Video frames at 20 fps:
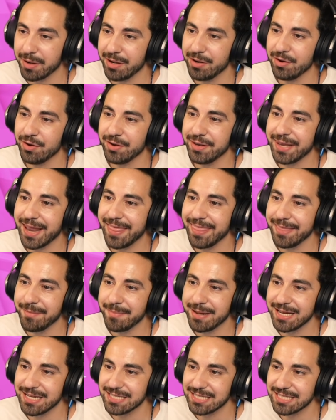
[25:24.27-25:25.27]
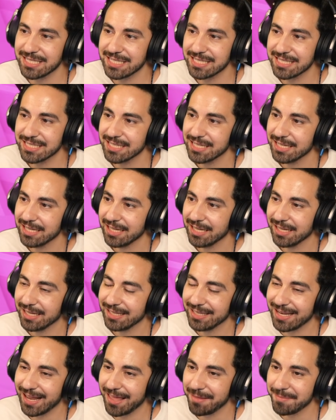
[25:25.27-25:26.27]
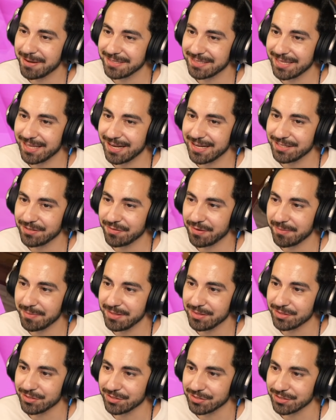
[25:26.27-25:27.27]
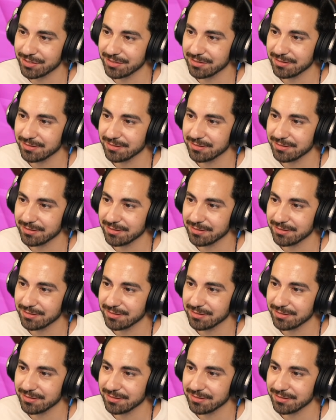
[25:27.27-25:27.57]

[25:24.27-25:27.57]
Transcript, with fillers: nadie más... ¿Nadie más te dan esos fragmentos?